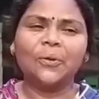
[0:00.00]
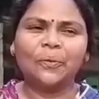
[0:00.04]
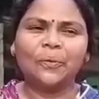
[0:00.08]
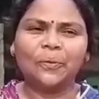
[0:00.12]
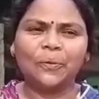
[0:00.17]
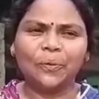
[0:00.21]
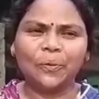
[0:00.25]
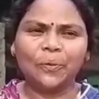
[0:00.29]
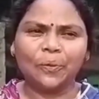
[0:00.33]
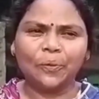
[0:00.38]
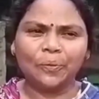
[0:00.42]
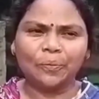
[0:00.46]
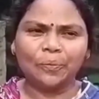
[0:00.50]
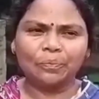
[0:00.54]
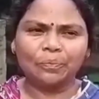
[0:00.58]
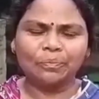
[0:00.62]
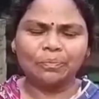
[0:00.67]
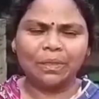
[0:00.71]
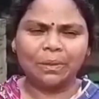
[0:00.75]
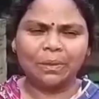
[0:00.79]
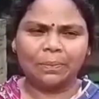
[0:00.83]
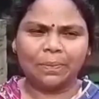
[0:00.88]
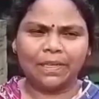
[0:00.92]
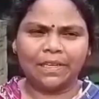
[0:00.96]
ও
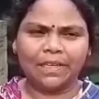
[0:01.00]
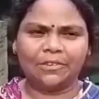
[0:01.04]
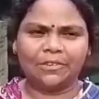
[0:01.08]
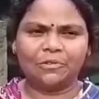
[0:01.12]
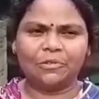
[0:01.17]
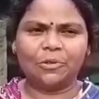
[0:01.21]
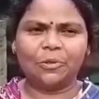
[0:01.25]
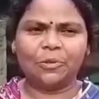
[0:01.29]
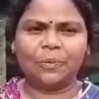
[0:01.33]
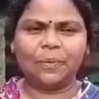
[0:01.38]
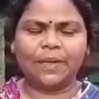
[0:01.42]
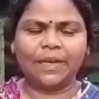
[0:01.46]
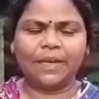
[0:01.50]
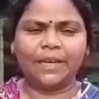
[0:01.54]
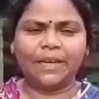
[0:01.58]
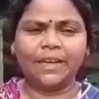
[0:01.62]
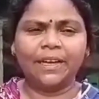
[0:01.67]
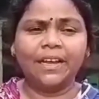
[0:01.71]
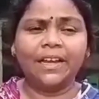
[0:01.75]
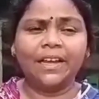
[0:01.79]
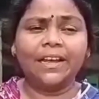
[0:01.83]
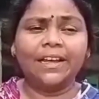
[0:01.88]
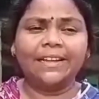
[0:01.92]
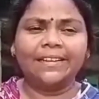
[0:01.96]
বিপিএড করবে
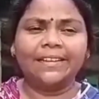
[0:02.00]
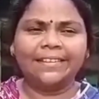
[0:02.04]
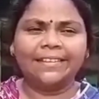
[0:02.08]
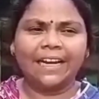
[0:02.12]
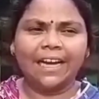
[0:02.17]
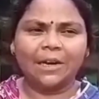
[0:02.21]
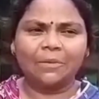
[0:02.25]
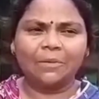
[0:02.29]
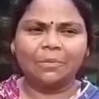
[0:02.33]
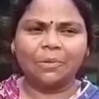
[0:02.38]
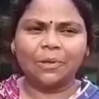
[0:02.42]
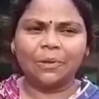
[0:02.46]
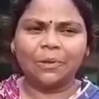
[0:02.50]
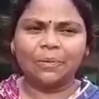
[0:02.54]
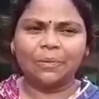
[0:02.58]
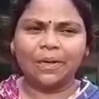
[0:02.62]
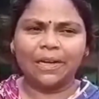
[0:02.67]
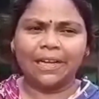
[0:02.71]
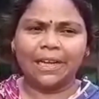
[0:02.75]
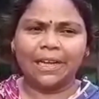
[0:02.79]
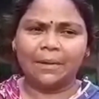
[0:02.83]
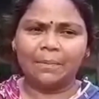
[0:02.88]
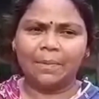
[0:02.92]
তারপরে বলে